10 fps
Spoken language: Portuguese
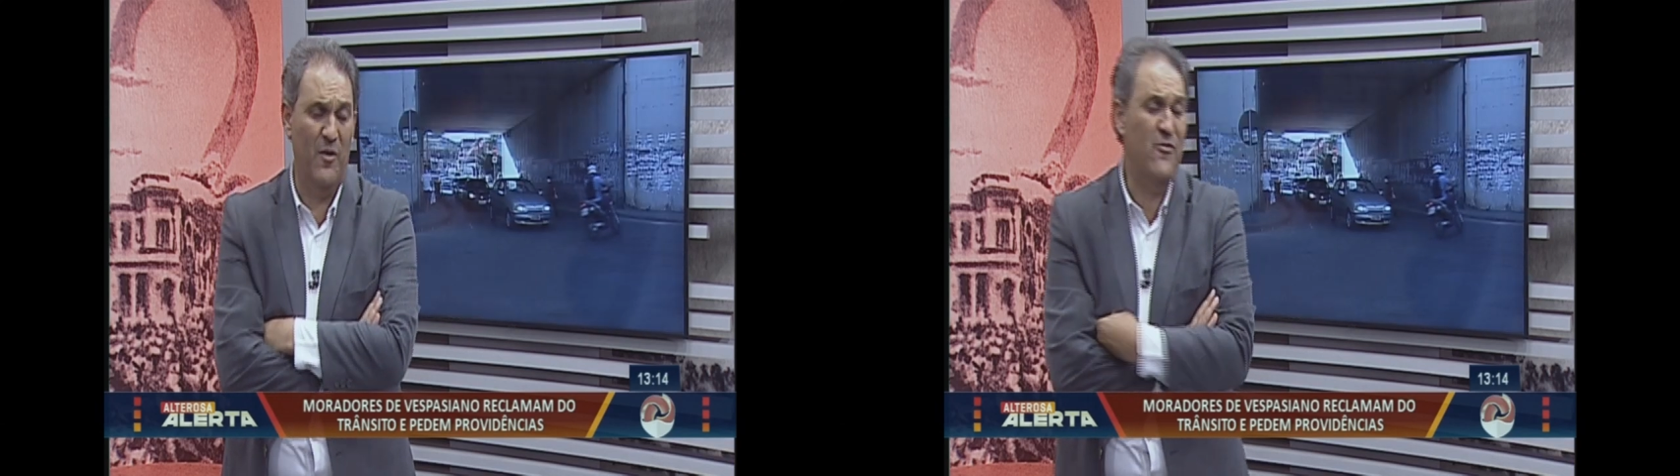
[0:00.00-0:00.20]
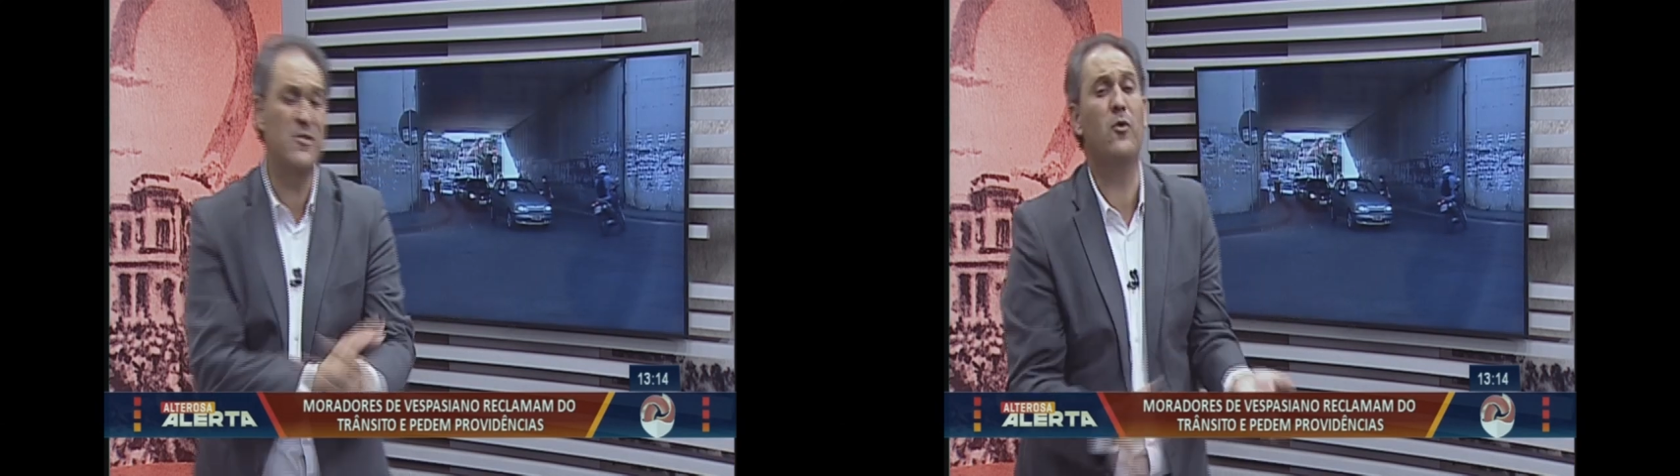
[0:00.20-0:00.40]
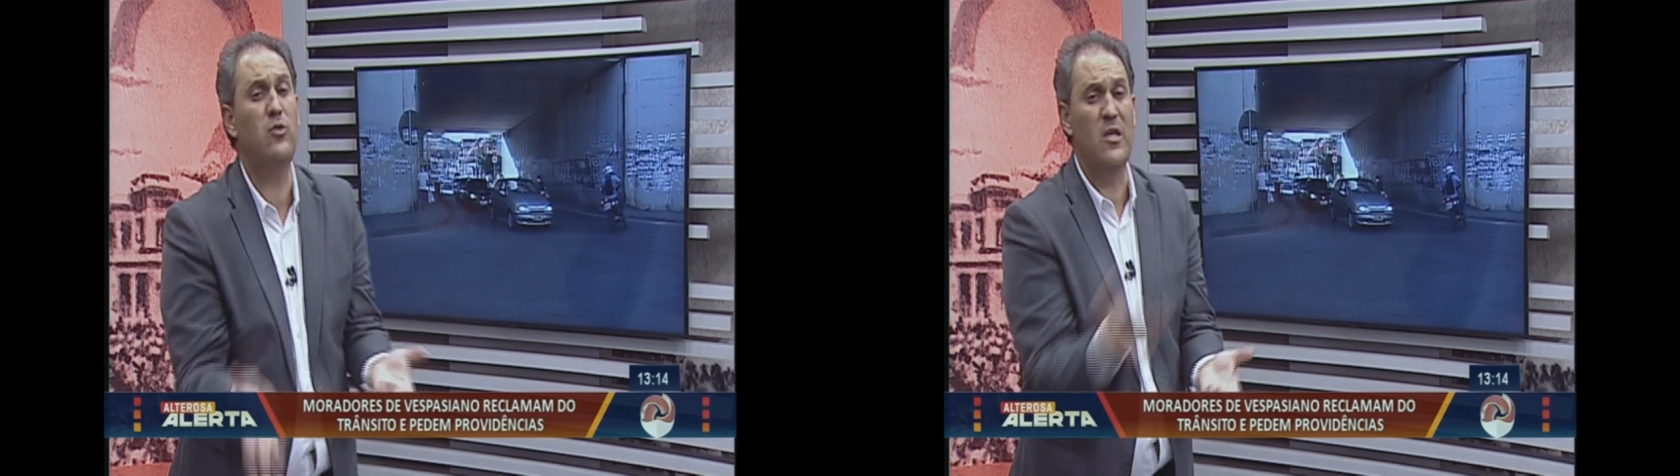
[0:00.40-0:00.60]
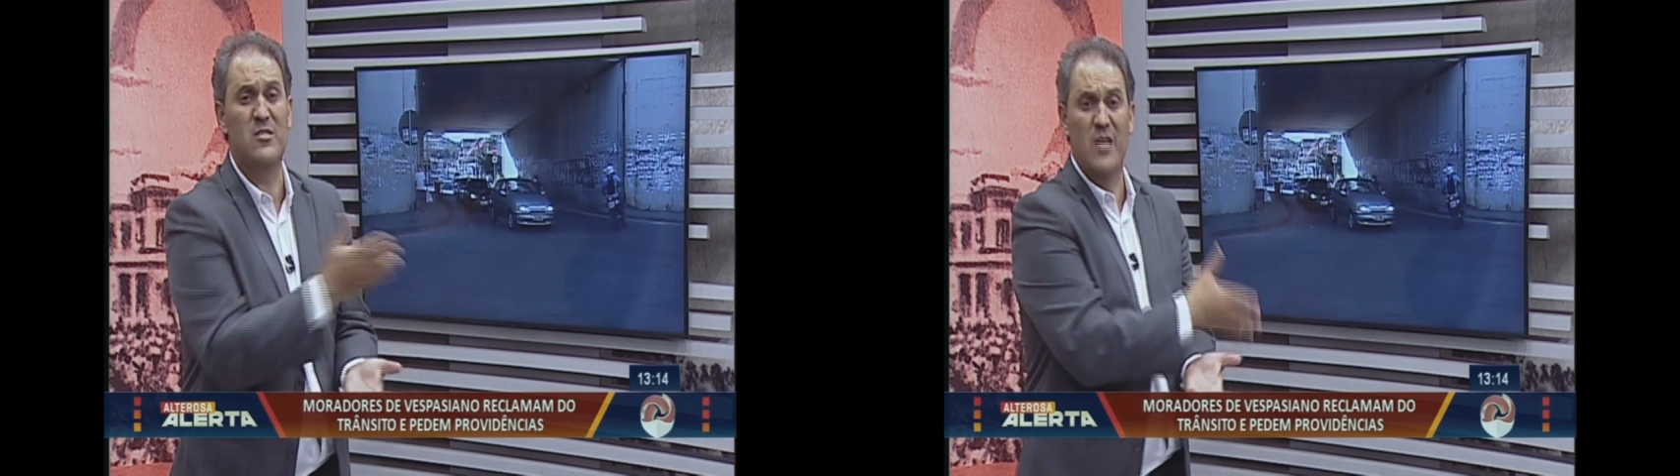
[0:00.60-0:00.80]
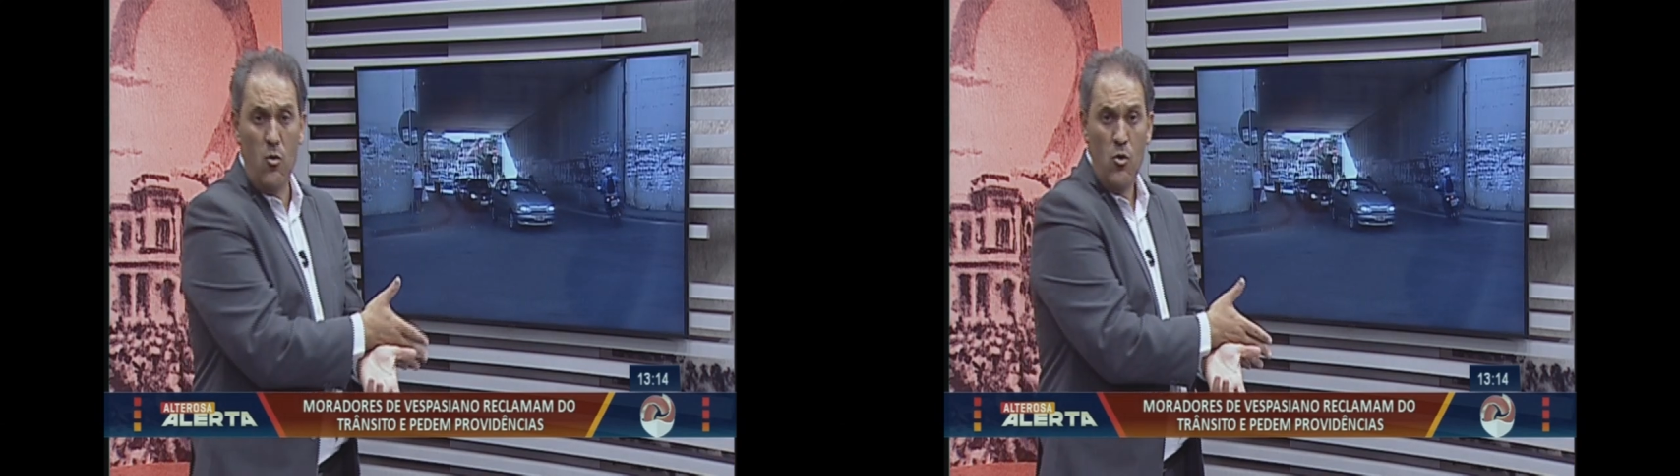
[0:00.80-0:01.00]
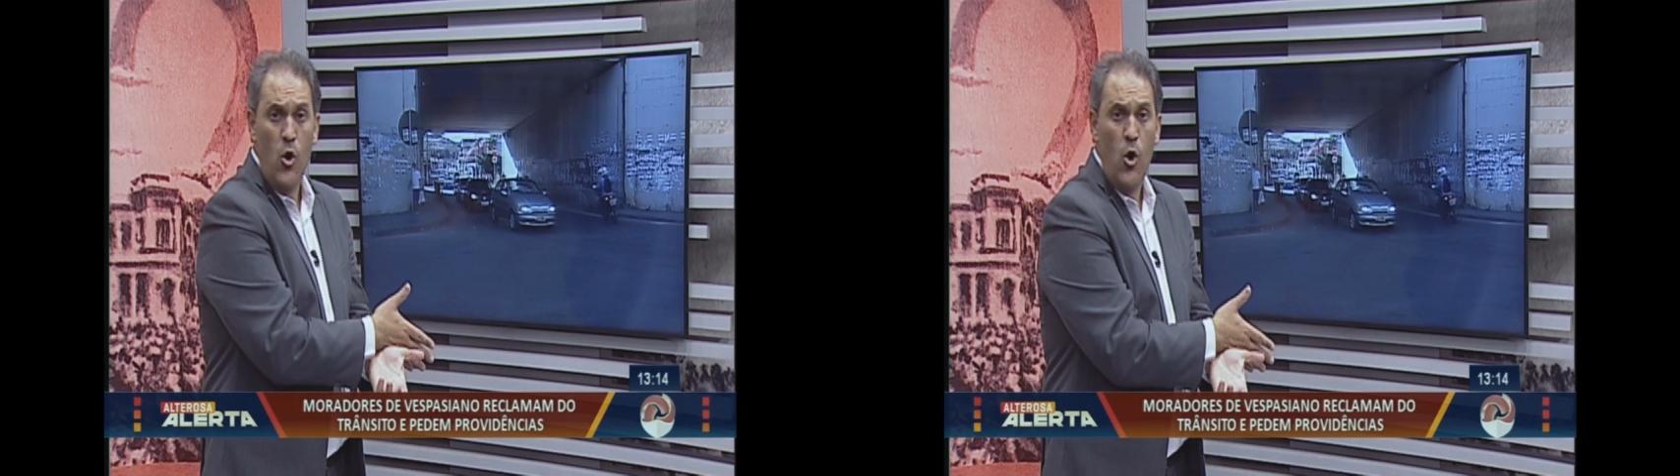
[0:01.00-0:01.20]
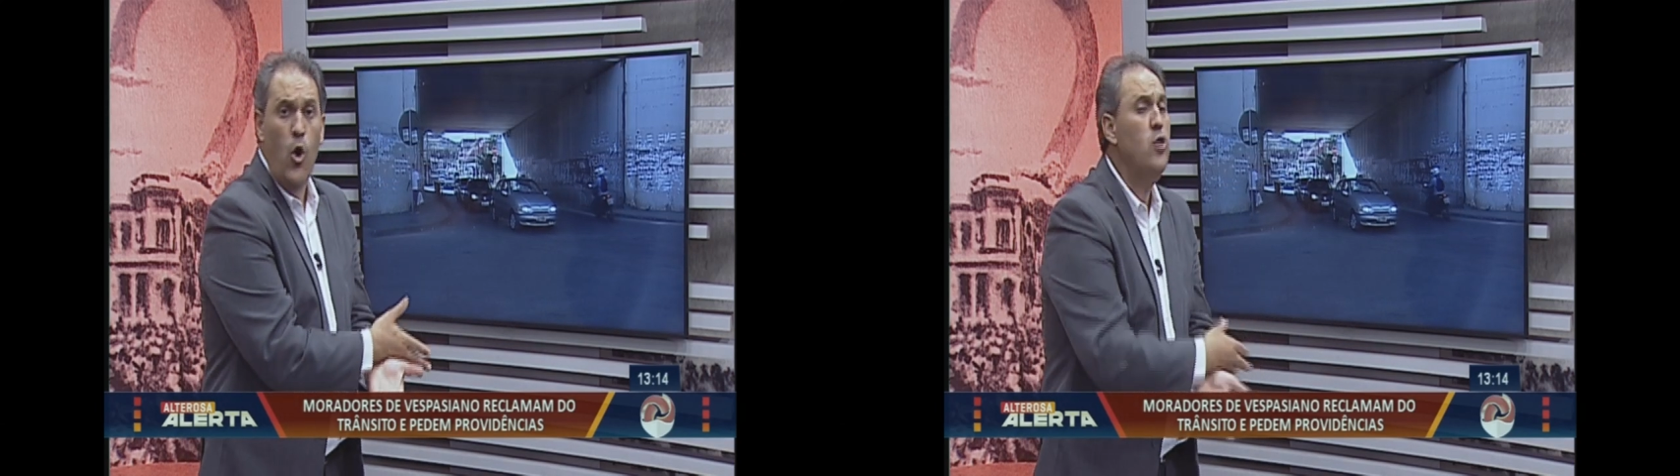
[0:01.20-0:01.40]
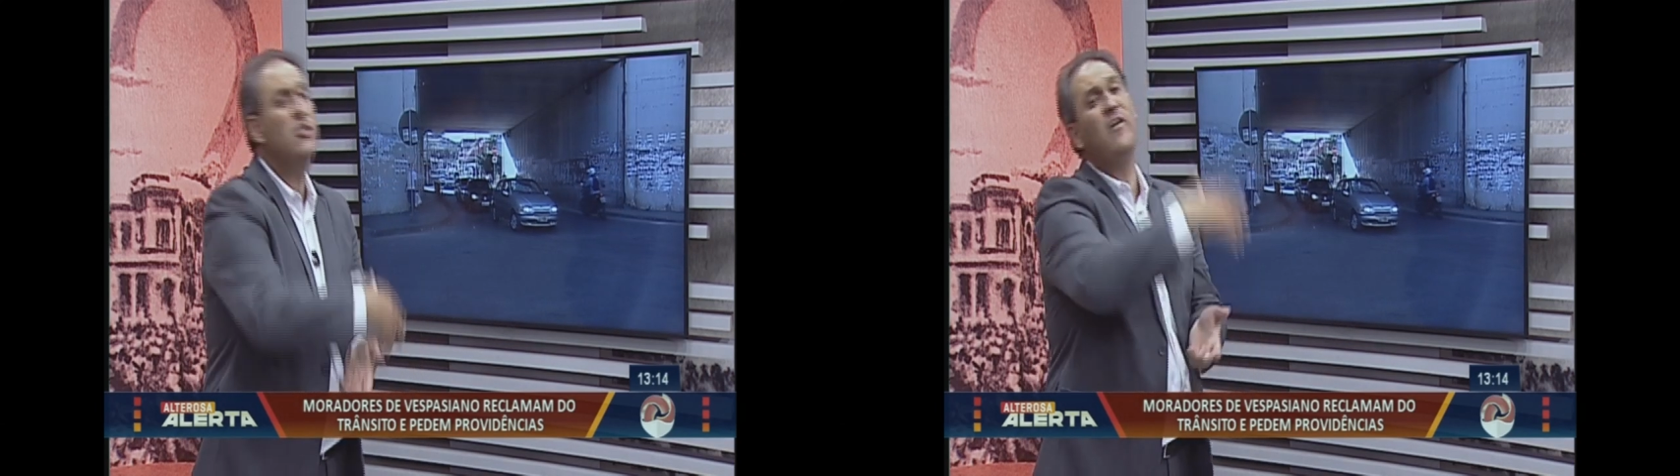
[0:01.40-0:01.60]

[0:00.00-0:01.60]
Vai fazer manutenção ou